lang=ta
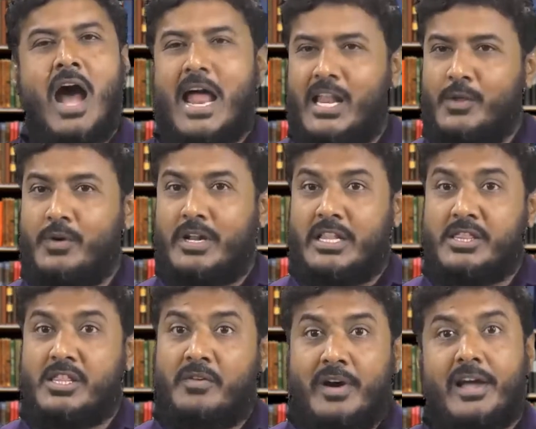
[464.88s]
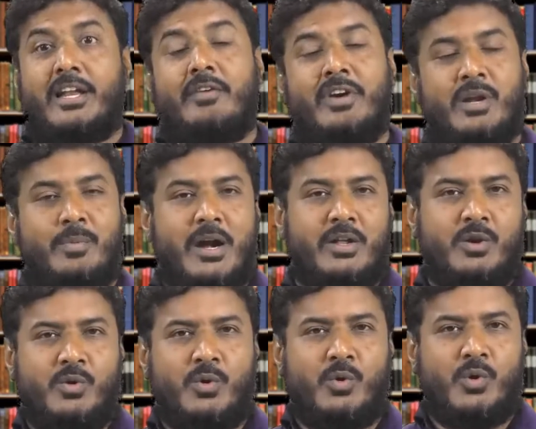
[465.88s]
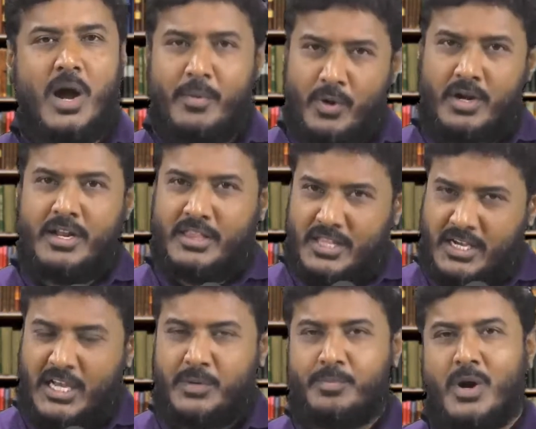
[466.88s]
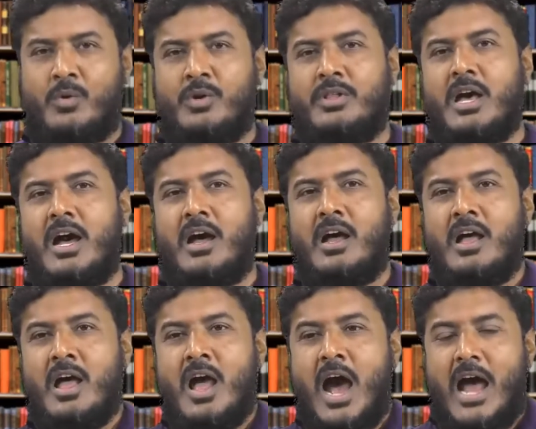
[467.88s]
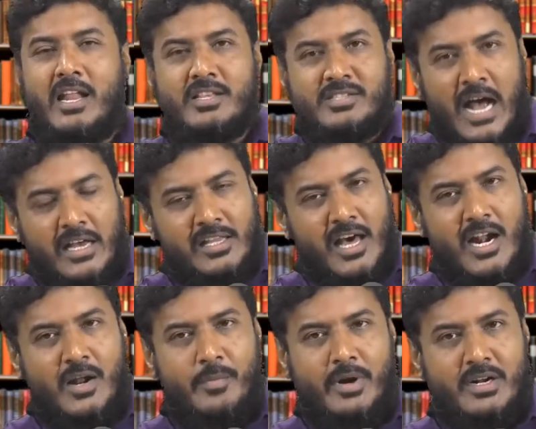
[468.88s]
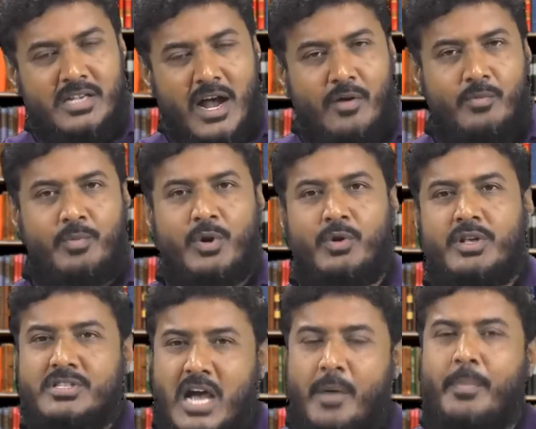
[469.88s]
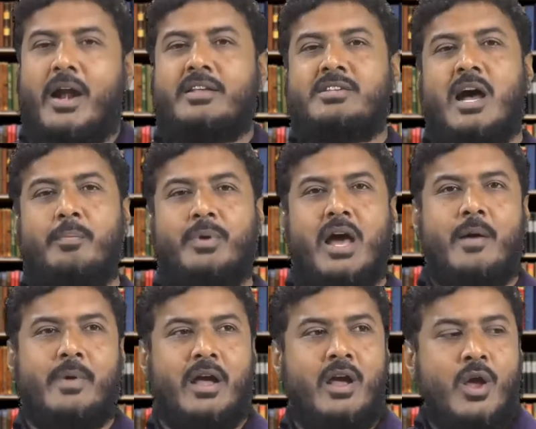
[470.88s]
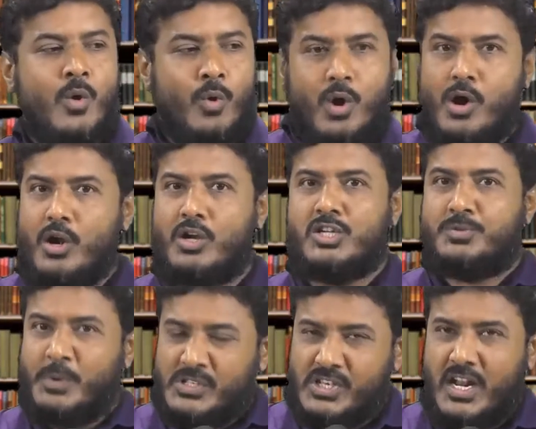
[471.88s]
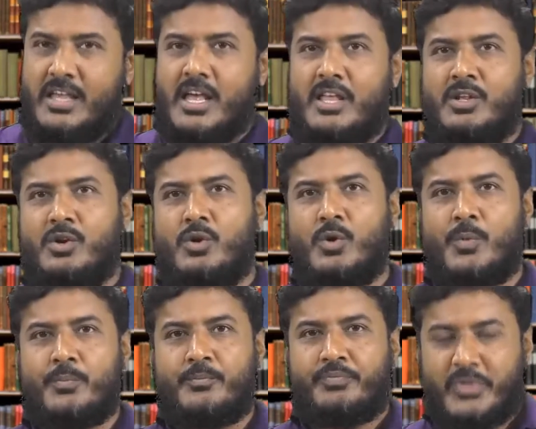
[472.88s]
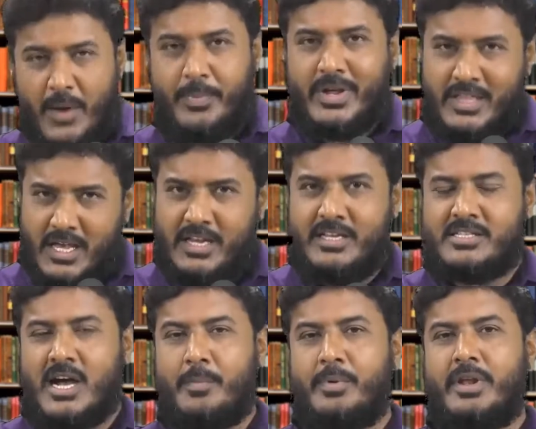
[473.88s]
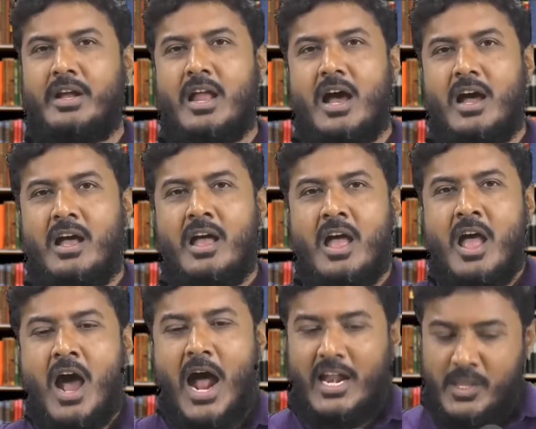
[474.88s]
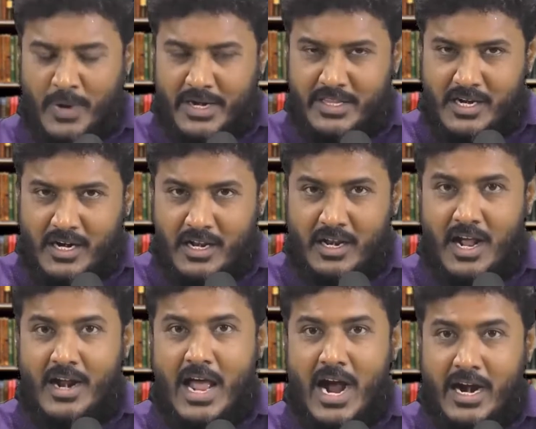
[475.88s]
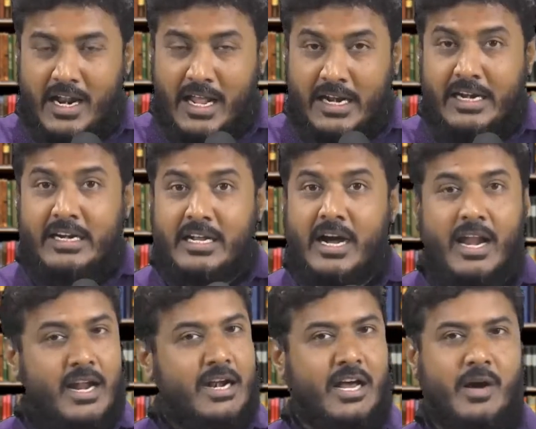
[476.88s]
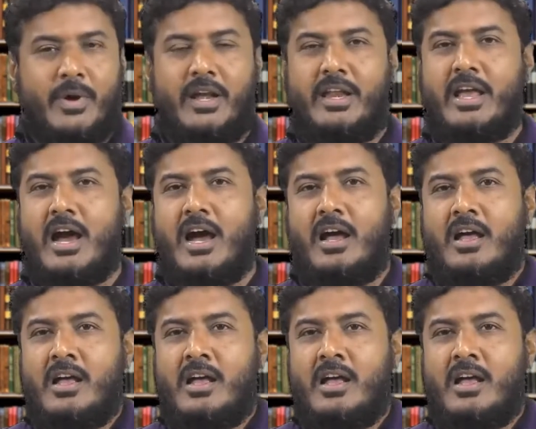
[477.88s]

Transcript: அல்லது உங்கள் ரத்த வகையில் வேறுபாடு இருக்கணும் அப்படி உங்களுக்கு ரத்த கருப்பாக ஓடுதா அல்லது சாதாரண மக்கள் சாப்பிடக்கூடிய சாப்பாடை சாப்பிடாம உங்களுக்கும் ஸ்பெஷலாக ஏதாவது இருக்கணும் அப்படி ஏதாவது நீங்கள் சாப்பிட்றீங்களா அல்லது மனிதர்களெல்லாம் நாங்களெல்லாம் ரெண்டு காலில் நடக்கமா இல்லையா